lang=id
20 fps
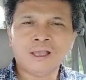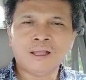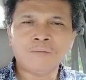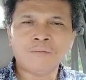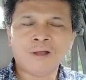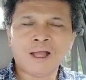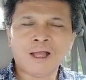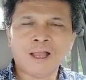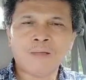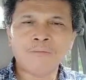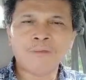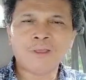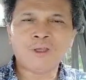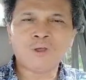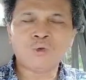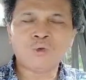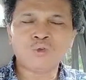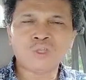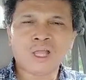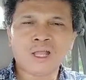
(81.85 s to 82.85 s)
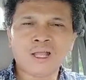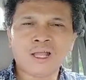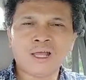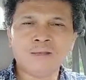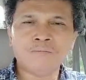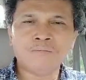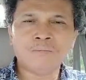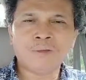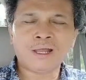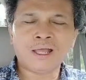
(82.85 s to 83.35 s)
yang mengalami
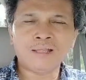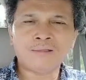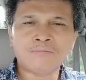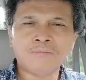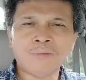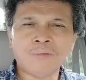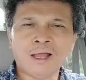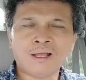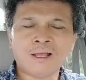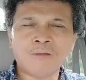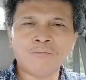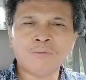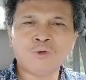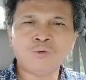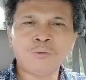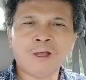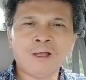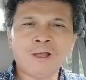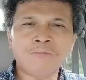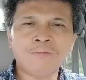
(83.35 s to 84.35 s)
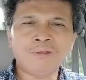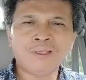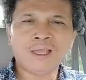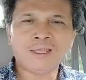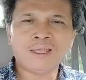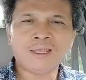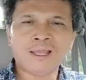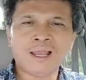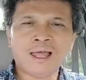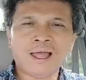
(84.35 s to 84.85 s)
kerusakan berat bahkan berubah
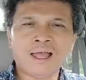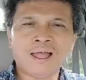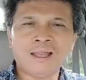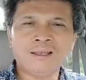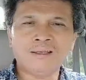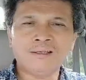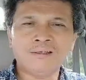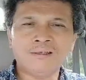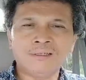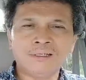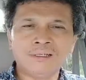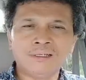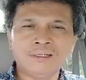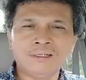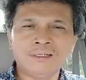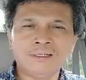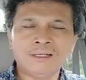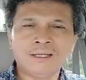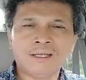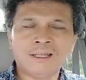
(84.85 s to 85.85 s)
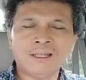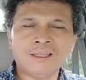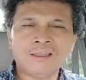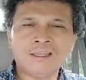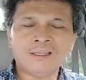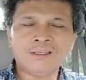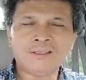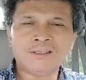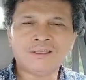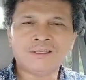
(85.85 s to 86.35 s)
menjadi lahan
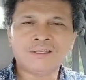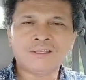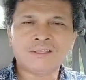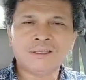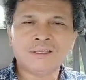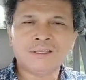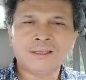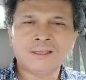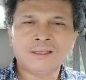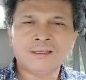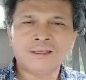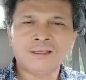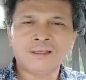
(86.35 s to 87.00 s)
kritis